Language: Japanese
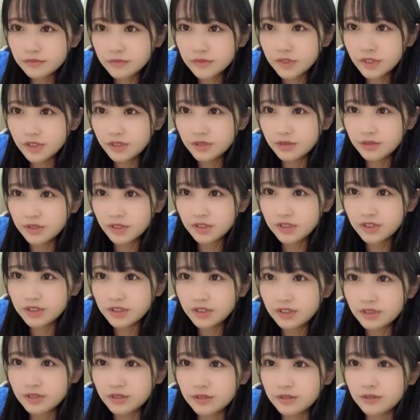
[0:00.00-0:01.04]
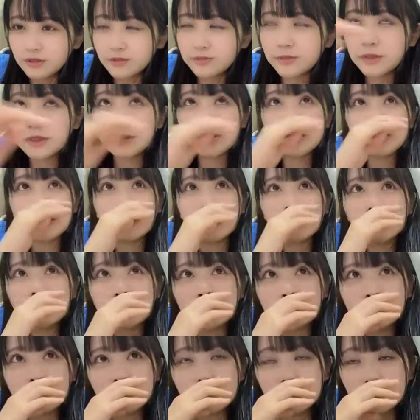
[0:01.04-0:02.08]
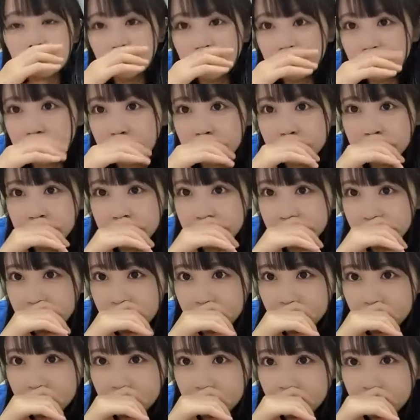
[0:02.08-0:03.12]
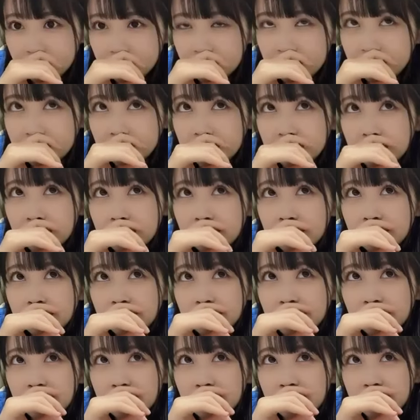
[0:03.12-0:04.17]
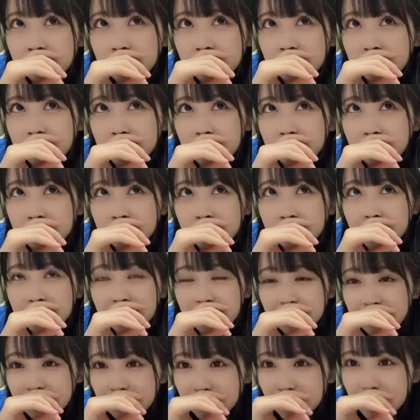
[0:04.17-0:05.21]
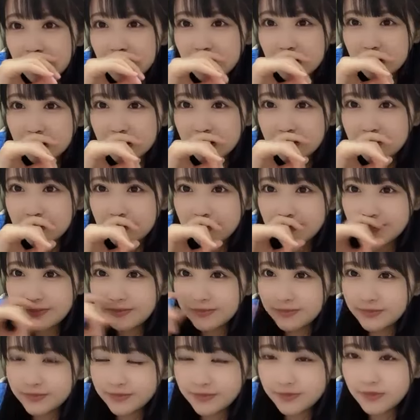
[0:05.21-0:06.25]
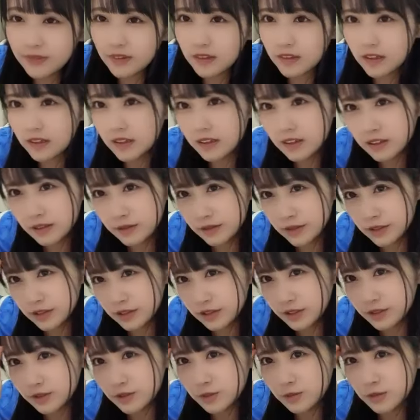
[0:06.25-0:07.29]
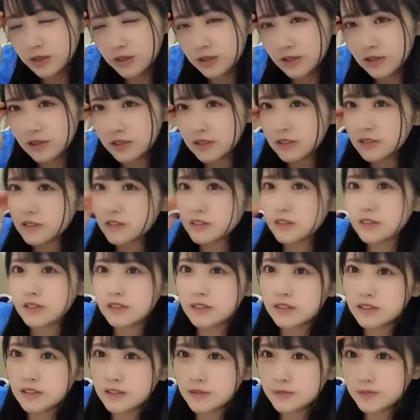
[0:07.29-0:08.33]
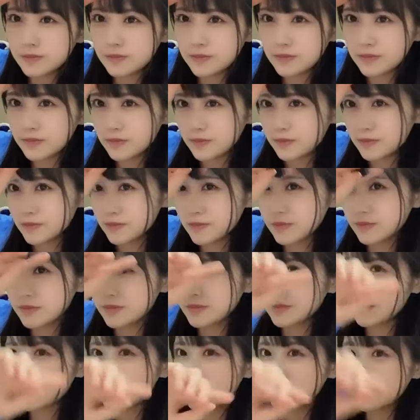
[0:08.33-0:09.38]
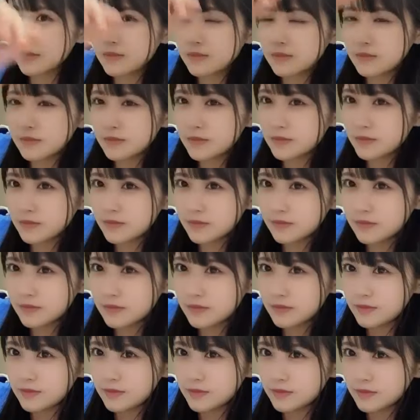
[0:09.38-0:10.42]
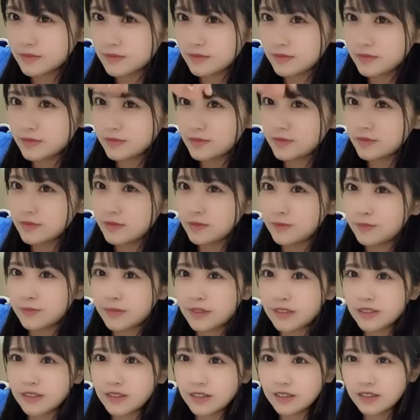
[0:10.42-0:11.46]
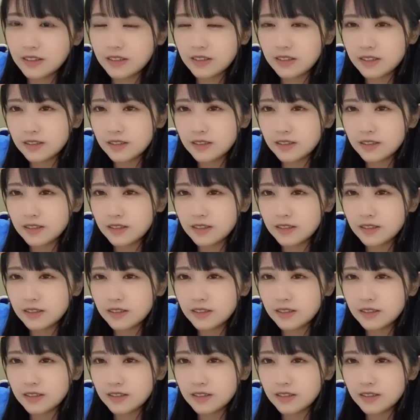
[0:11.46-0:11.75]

ニッキ何してるの何してるのえ写真見よったあ写真見よった写真を見てたらしいです写真を撮ったんですいっぱいね